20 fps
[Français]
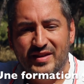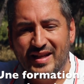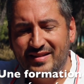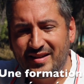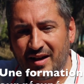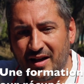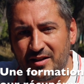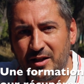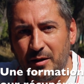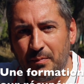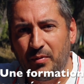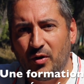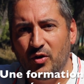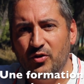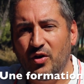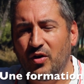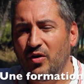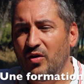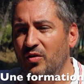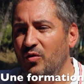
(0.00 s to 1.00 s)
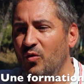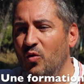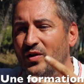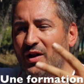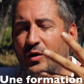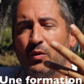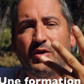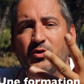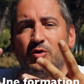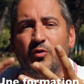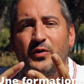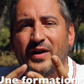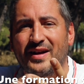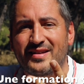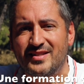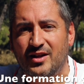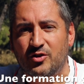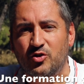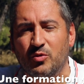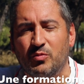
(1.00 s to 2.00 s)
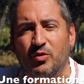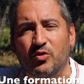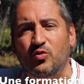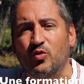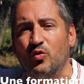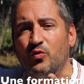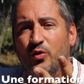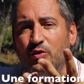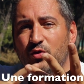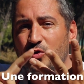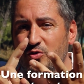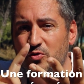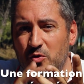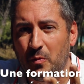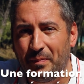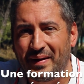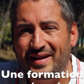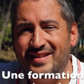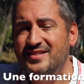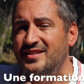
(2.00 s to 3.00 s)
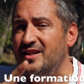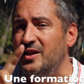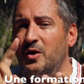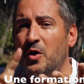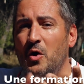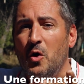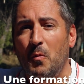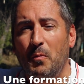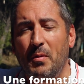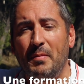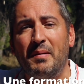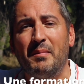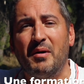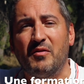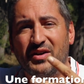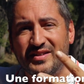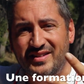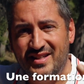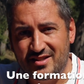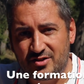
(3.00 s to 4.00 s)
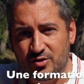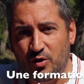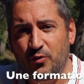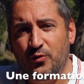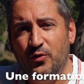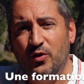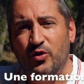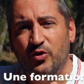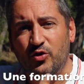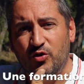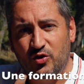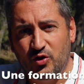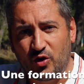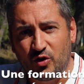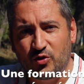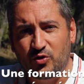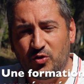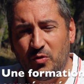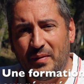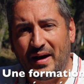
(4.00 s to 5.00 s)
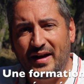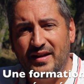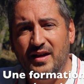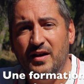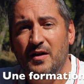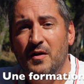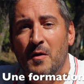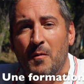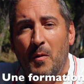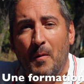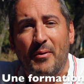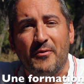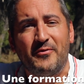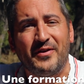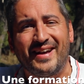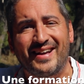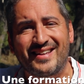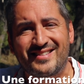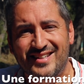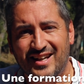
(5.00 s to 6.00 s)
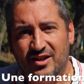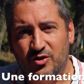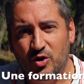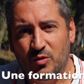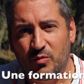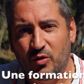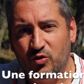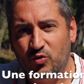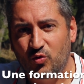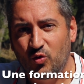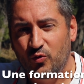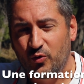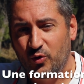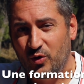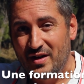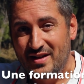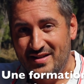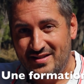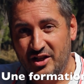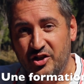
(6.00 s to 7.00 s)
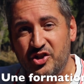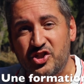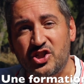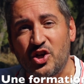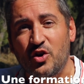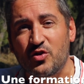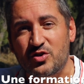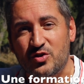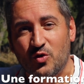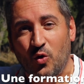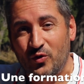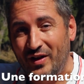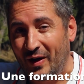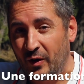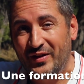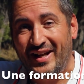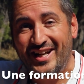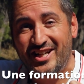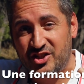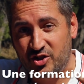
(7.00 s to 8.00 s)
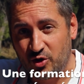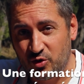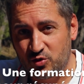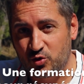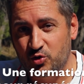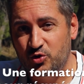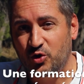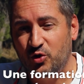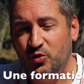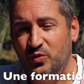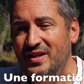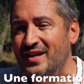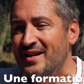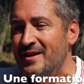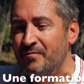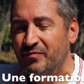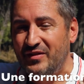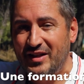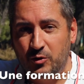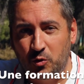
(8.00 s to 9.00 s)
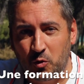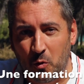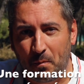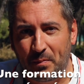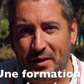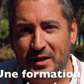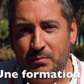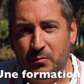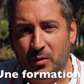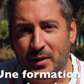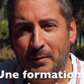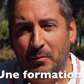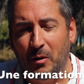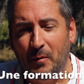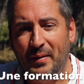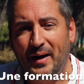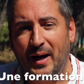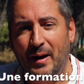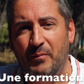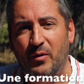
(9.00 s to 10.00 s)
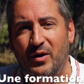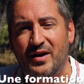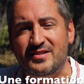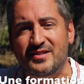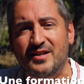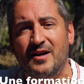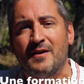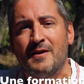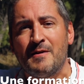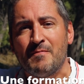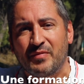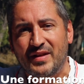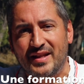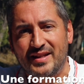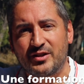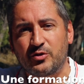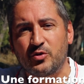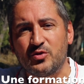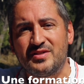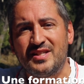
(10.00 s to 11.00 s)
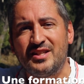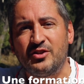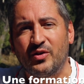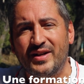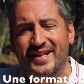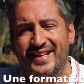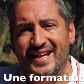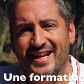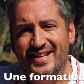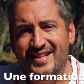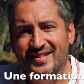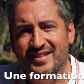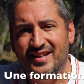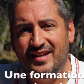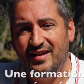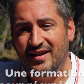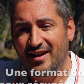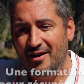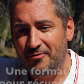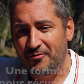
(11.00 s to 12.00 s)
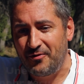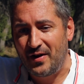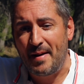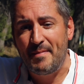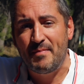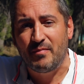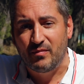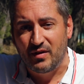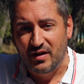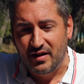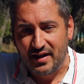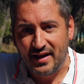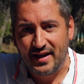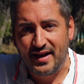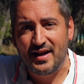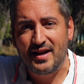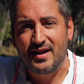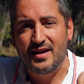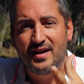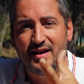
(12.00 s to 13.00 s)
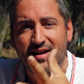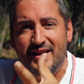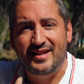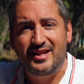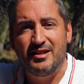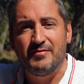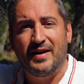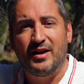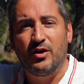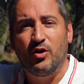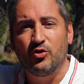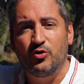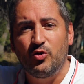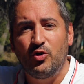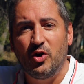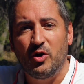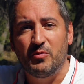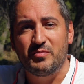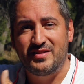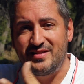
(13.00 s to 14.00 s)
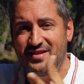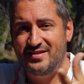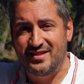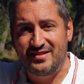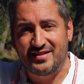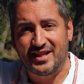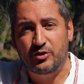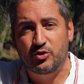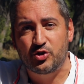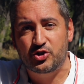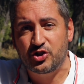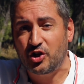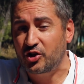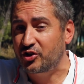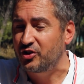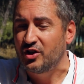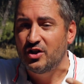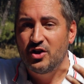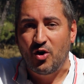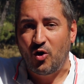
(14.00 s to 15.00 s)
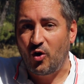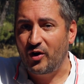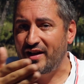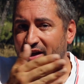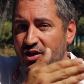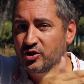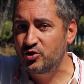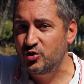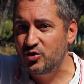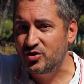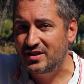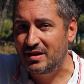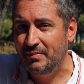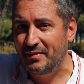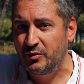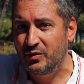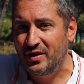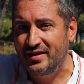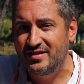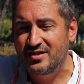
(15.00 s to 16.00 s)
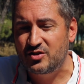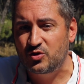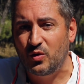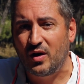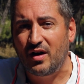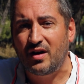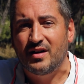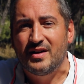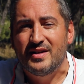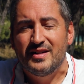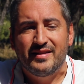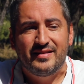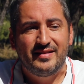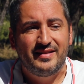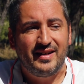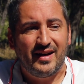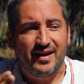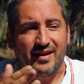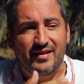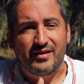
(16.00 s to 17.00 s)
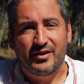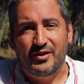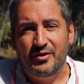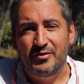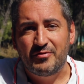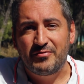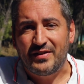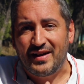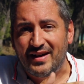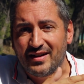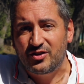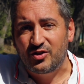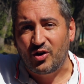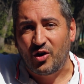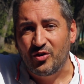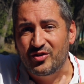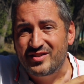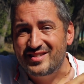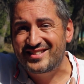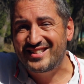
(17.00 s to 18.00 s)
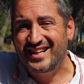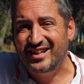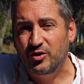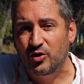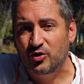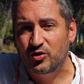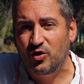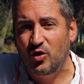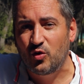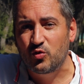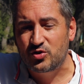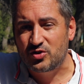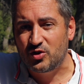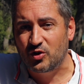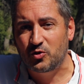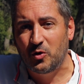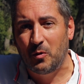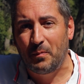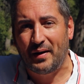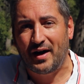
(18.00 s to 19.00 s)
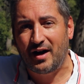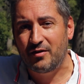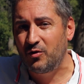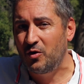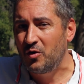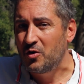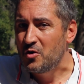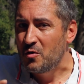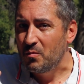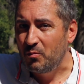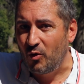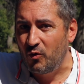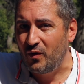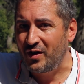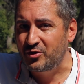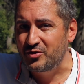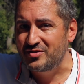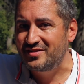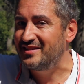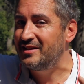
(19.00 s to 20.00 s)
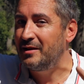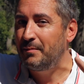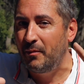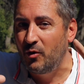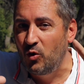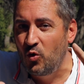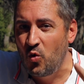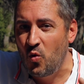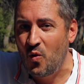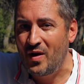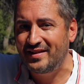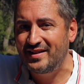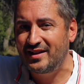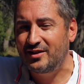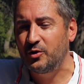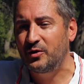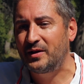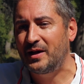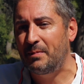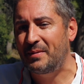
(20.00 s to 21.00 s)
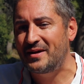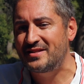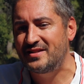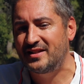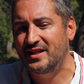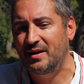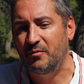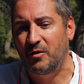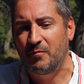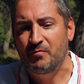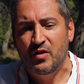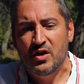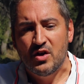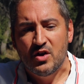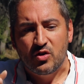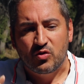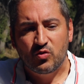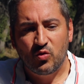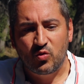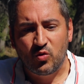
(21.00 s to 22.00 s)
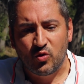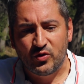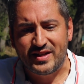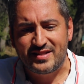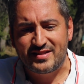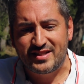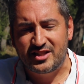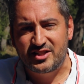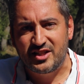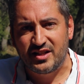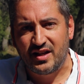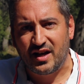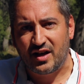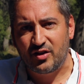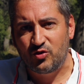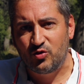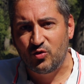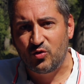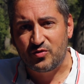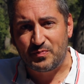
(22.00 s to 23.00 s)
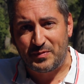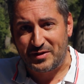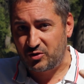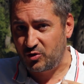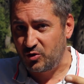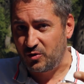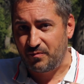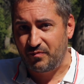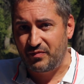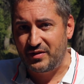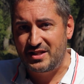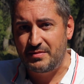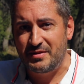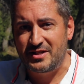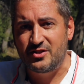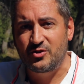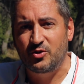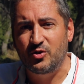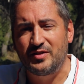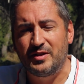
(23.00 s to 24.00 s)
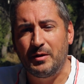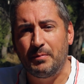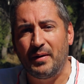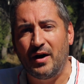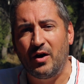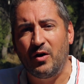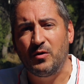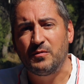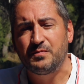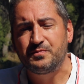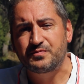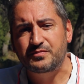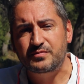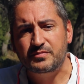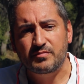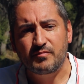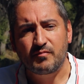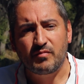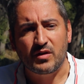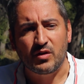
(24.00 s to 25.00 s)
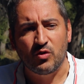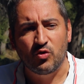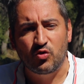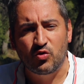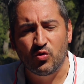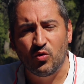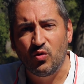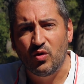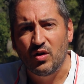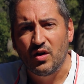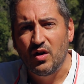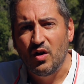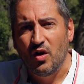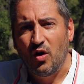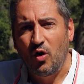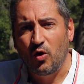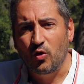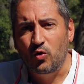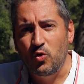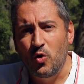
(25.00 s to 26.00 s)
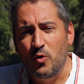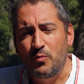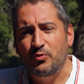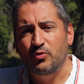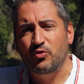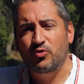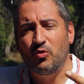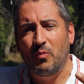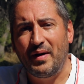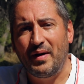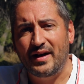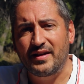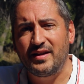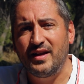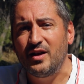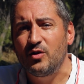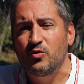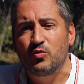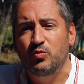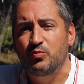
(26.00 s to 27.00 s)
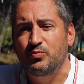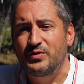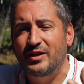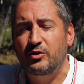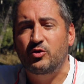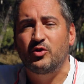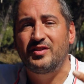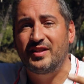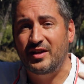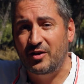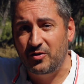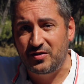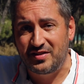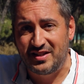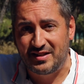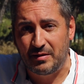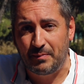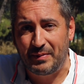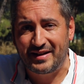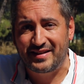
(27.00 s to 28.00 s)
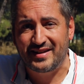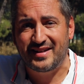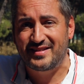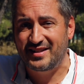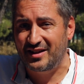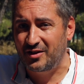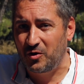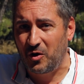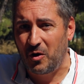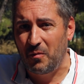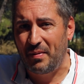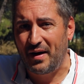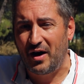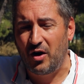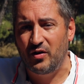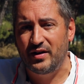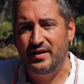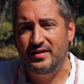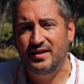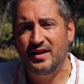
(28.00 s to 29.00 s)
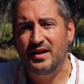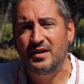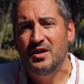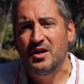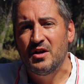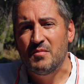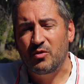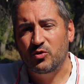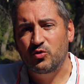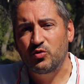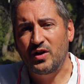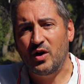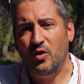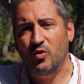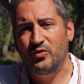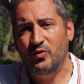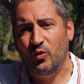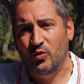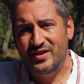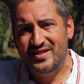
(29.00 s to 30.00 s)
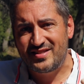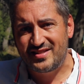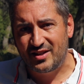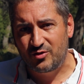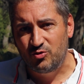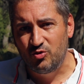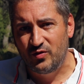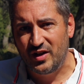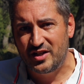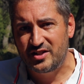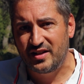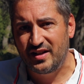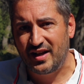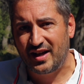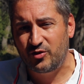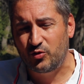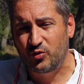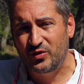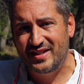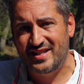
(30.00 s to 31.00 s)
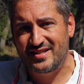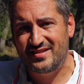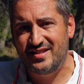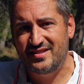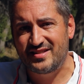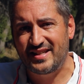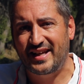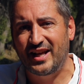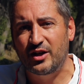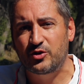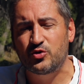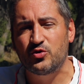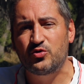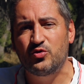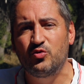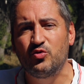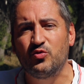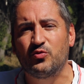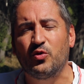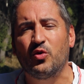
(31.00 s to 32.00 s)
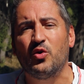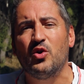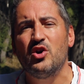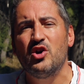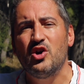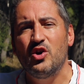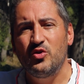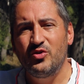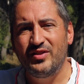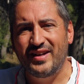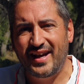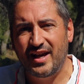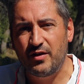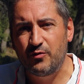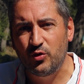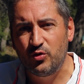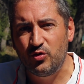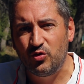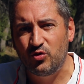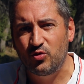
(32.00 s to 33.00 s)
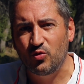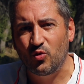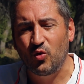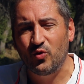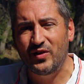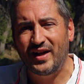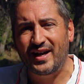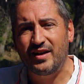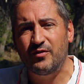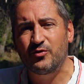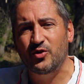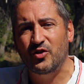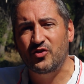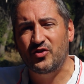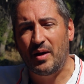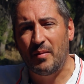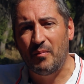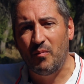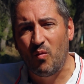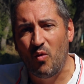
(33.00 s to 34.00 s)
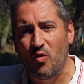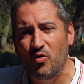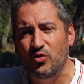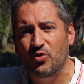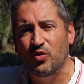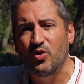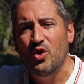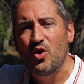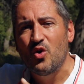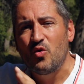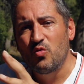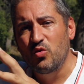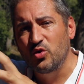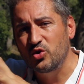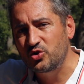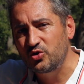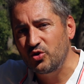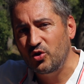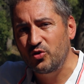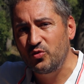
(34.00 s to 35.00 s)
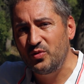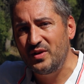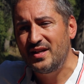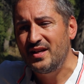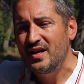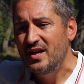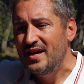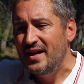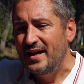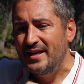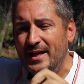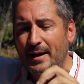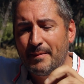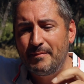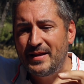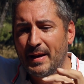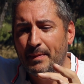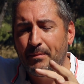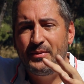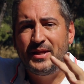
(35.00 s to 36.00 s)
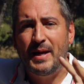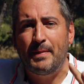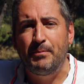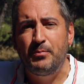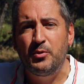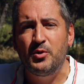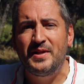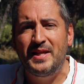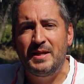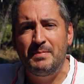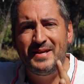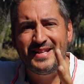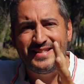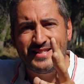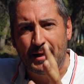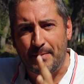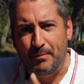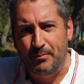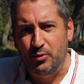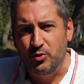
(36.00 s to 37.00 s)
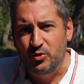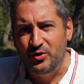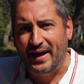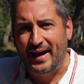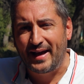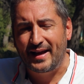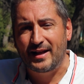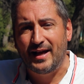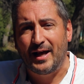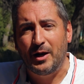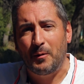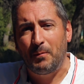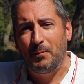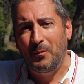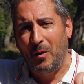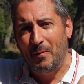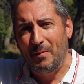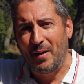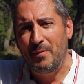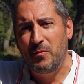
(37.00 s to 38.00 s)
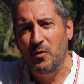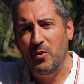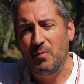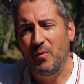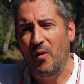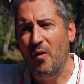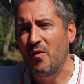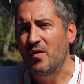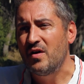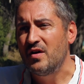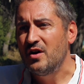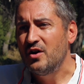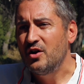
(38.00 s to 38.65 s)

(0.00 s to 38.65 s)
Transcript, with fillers: d'être indépendant, on a le droit de faire exactement ce qu'on veut, de se paxer, on peut même avoir des enfants sans se marier, on peut faire exactement ce qu'on veut. C'est une chance, on a, la chance aujourd'hui d'être complètement libre par rapport à ça et d'être aussi dans l'égalité. La femme est l'équivalent de l'homme. Si, si ça te choque, regarde juste Emmanuel histoire d'il y a 20, 30, 50 ans ou 100 ans auparavant pour voir que c'était loin d'être le cas précédemment. Donc on est cette génération, parce que j'imagine que tes parents sont en couple ou mariés ou peut-être que si si c'est pas le cas tes grands-parents l'étaient en tout cas on, est cette nouvelle génération qui assiste à quelque chose de nouveau une révolution on arrive dans un monde où aujourd'hui il n'y a, y a plus de limites il n'y a plus de règles alors probablement